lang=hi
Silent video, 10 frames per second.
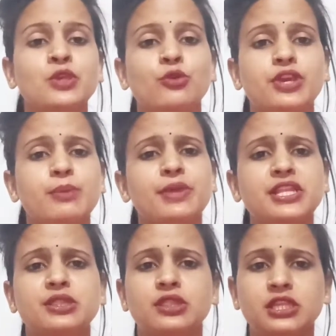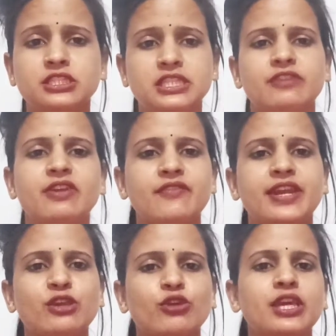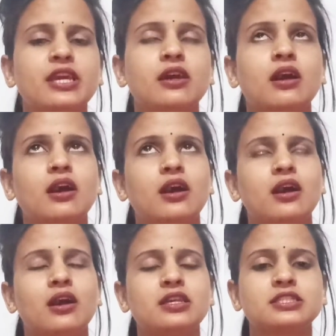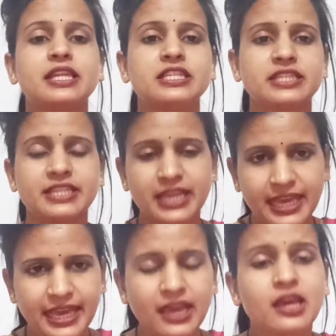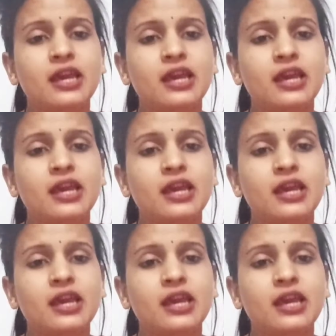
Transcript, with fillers: क्योंकि मेरी इतनी ज़्यादा फेवरेट है क्योंकि आ, इसका रीज़न ये है